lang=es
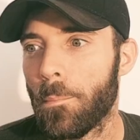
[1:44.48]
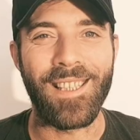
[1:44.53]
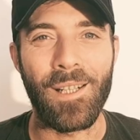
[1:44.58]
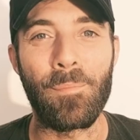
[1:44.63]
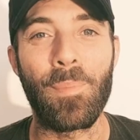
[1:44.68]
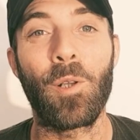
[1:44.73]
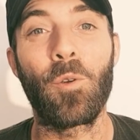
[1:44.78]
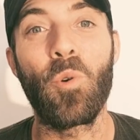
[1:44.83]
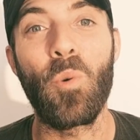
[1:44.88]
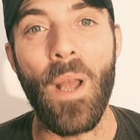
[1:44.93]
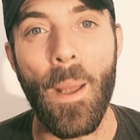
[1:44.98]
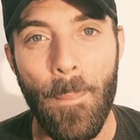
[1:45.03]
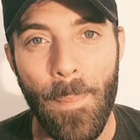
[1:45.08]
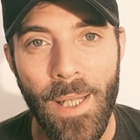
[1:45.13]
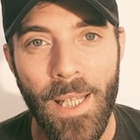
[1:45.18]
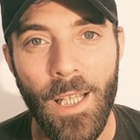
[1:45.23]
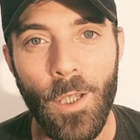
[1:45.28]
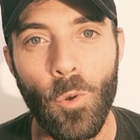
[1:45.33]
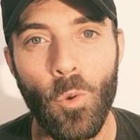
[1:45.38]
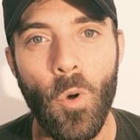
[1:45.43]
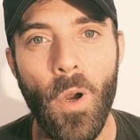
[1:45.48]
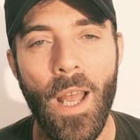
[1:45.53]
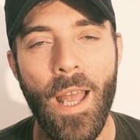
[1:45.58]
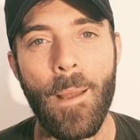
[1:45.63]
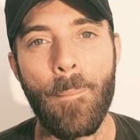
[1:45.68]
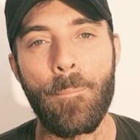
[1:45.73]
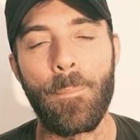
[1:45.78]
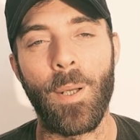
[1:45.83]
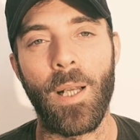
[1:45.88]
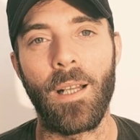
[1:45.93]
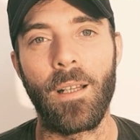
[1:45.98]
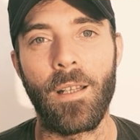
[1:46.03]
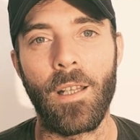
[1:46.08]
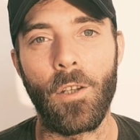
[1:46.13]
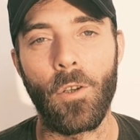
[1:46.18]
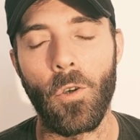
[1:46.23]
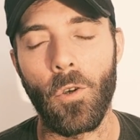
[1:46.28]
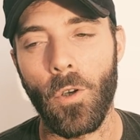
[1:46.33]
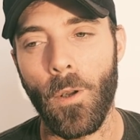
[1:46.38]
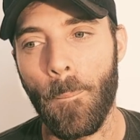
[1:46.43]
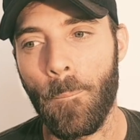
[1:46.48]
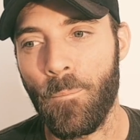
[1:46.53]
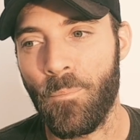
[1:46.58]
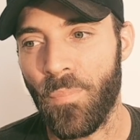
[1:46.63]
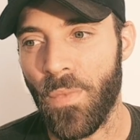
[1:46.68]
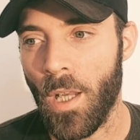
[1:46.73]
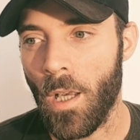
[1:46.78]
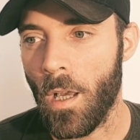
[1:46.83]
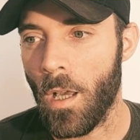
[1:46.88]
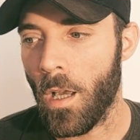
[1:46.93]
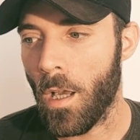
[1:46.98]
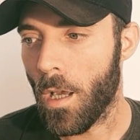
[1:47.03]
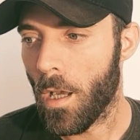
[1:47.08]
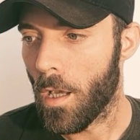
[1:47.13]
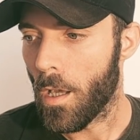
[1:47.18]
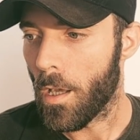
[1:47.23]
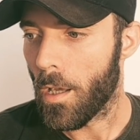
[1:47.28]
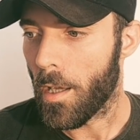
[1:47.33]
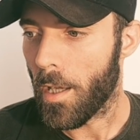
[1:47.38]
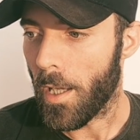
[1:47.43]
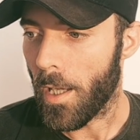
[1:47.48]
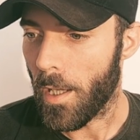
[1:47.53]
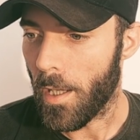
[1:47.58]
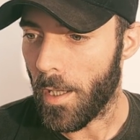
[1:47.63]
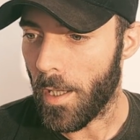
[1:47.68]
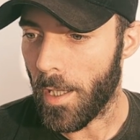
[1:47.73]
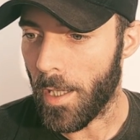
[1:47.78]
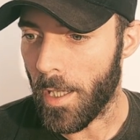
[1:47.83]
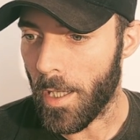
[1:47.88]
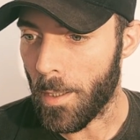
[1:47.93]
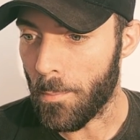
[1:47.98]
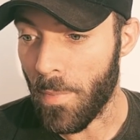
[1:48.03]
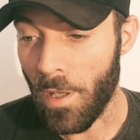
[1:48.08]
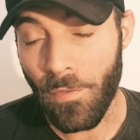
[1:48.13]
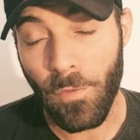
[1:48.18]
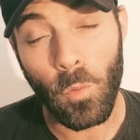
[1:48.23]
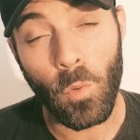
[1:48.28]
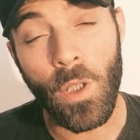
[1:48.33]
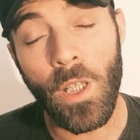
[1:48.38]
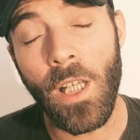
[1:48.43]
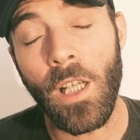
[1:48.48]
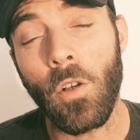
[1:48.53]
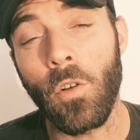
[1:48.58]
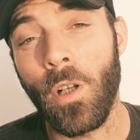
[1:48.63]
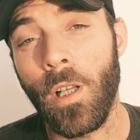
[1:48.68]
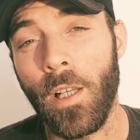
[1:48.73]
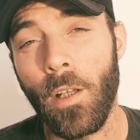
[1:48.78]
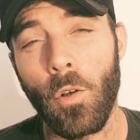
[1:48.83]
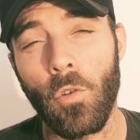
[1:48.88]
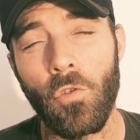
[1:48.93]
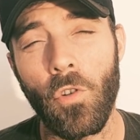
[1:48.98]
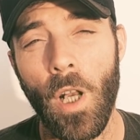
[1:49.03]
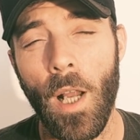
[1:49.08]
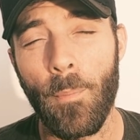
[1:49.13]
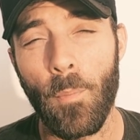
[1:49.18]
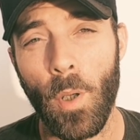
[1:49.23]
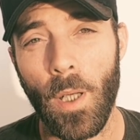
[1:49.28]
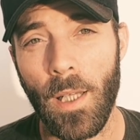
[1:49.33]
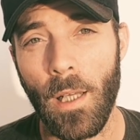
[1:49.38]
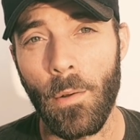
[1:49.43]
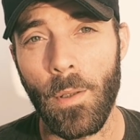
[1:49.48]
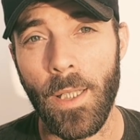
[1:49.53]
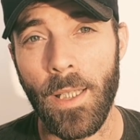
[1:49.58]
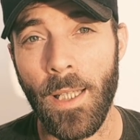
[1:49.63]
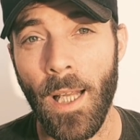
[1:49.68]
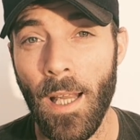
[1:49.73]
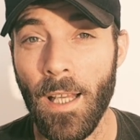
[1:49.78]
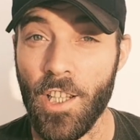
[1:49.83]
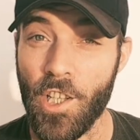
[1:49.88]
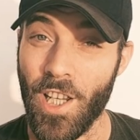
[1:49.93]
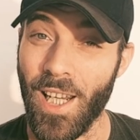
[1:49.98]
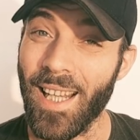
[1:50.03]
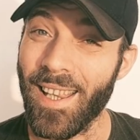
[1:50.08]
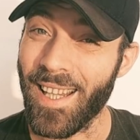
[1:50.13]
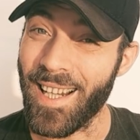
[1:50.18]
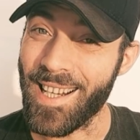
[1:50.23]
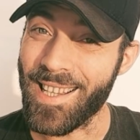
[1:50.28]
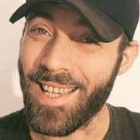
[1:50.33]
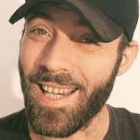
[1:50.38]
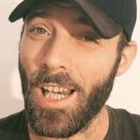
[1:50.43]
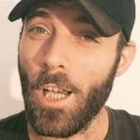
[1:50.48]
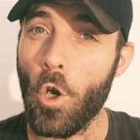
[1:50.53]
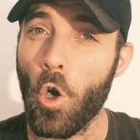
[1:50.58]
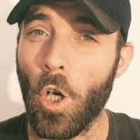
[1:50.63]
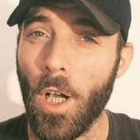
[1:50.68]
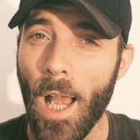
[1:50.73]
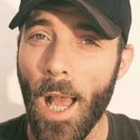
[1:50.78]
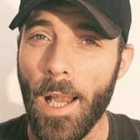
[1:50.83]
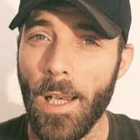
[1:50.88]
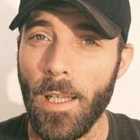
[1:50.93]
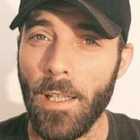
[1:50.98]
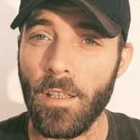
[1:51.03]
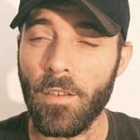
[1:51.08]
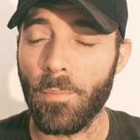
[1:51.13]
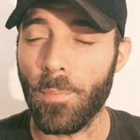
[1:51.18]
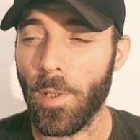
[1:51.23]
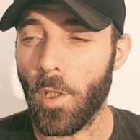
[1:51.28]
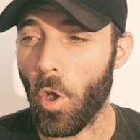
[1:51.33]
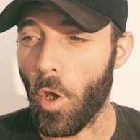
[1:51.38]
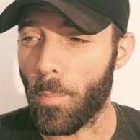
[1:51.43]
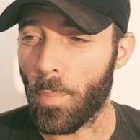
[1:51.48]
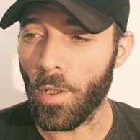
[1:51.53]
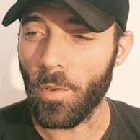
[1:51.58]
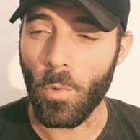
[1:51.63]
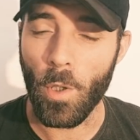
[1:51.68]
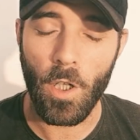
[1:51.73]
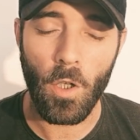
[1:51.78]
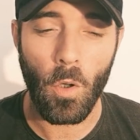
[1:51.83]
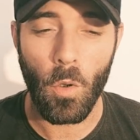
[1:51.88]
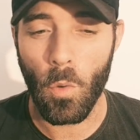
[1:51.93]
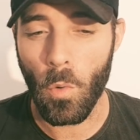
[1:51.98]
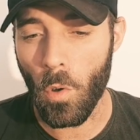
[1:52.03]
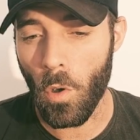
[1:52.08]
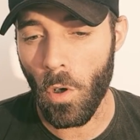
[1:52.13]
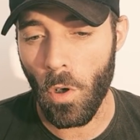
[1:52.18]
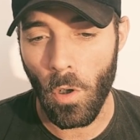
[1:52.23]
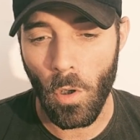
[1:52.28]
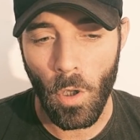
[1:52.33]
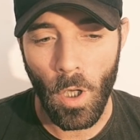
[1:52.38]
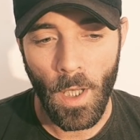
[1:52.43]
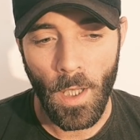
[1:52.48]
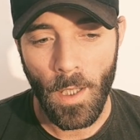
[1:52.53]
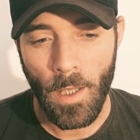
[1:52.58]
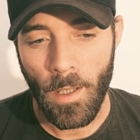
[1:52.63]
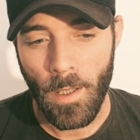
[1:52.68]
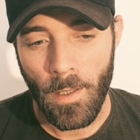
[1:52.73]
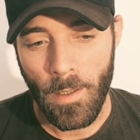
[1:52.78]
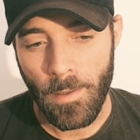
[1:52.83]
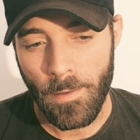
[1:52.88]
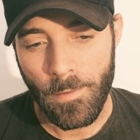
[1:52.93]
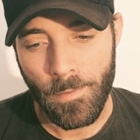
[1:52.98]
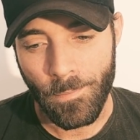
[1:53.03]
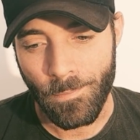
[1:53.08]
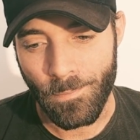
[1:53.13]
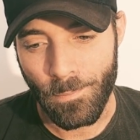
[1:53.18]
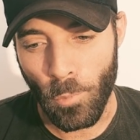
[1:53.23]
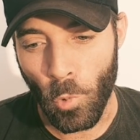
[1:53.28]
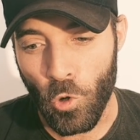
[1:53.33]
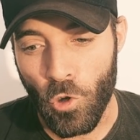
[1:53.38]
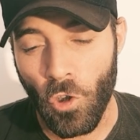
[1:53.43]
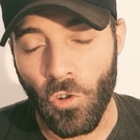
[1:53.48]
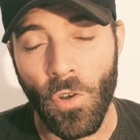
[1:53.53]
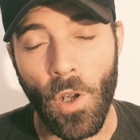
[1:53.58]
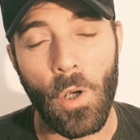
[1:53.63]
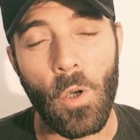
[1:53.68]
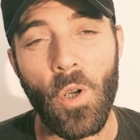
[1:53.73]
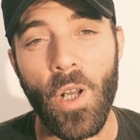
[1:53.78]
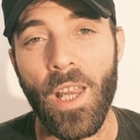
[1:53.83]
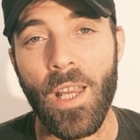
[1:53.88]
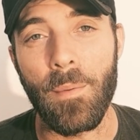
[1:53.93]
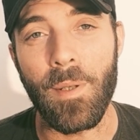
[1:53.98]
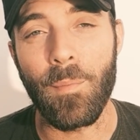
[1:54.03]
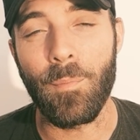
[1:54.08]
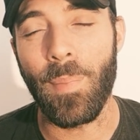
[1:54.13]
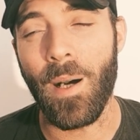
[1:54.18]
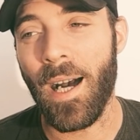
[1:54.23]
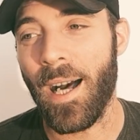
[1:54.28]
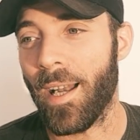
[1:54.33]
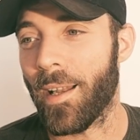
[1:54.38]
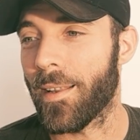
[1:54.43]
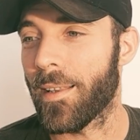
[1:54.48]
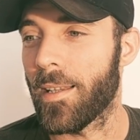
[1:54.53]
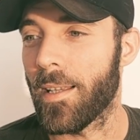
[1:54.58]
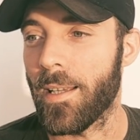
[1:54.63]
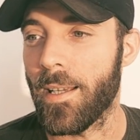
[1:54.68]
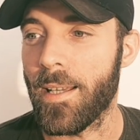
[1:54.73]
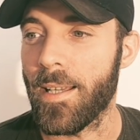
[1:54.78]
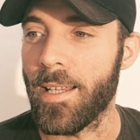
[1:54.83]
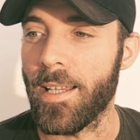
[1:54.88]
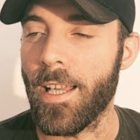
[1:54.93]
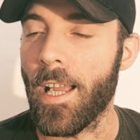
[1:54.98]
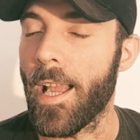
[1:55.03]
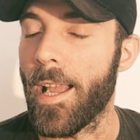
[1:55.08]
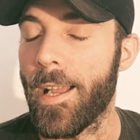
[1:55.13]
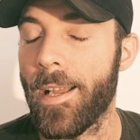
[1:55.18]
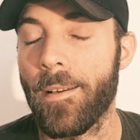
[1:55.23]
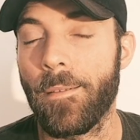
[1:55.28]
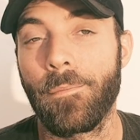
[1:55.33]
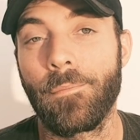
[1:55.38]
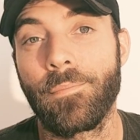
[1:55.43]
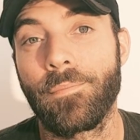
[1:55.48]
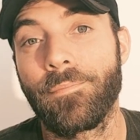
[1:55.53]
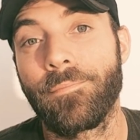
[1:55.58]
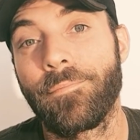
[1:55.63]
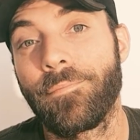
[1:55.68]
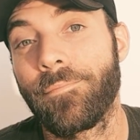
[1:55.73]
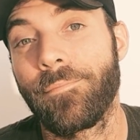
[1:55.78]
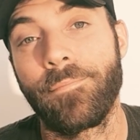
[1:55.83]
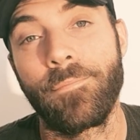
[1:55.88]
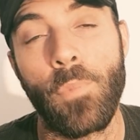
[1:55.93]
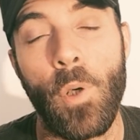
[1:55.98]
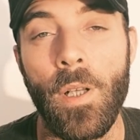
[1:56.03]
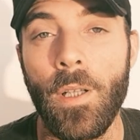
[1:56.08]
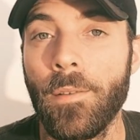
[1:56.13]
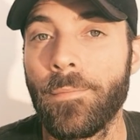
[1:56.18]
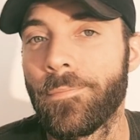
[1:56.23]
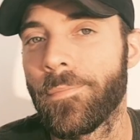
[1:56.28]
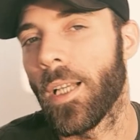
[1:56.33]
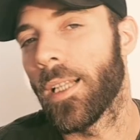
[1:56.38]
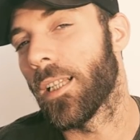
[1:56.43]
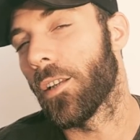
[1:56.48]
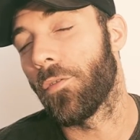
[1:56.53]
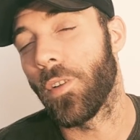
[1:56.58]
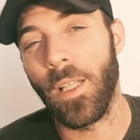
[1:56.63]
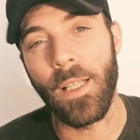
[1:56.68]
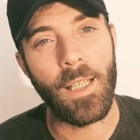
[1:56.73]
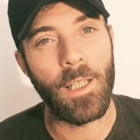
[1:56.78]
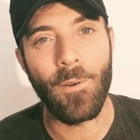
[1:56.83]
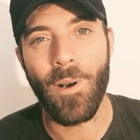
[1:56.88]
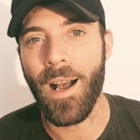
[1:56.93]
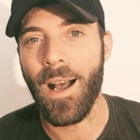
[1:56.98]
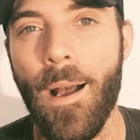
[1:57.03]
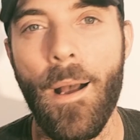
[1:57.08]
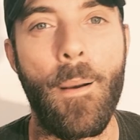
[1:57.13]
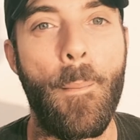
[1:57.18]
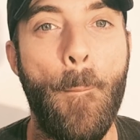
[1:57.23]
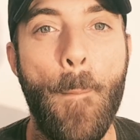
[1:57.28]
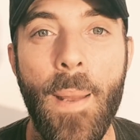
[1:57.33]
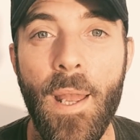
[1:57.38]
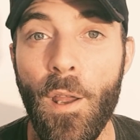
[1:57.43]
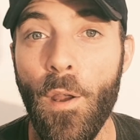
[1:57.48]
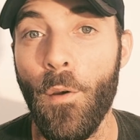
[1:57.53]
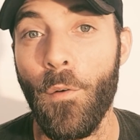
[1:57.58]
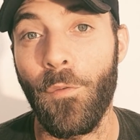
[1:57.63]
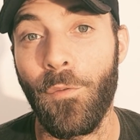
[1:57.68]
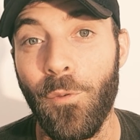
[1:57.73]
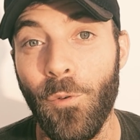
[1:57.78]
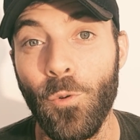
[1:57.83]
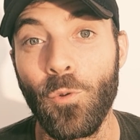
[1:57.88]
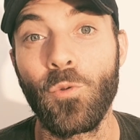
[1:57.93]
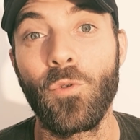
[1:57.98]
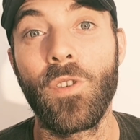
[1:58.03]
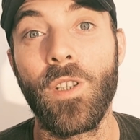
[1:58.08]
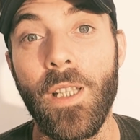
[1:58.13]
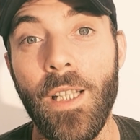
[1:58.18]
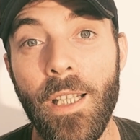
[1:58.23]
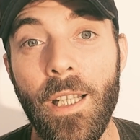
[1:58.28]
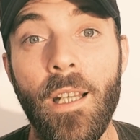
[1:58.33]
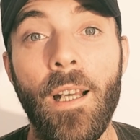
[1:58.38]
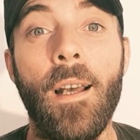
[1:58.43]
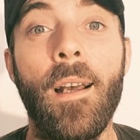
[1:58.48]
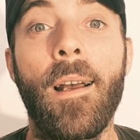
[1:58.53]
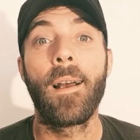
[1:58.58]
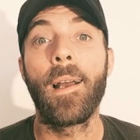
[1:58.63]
Siempre tuve espíritu emprendedor. Eh, me fundí con el negocio de las puertas blindadas, llegué a tener tres locales, pero después, bueno, hubo muchos errores de mi parte y bueno, en definitiva, me fundí.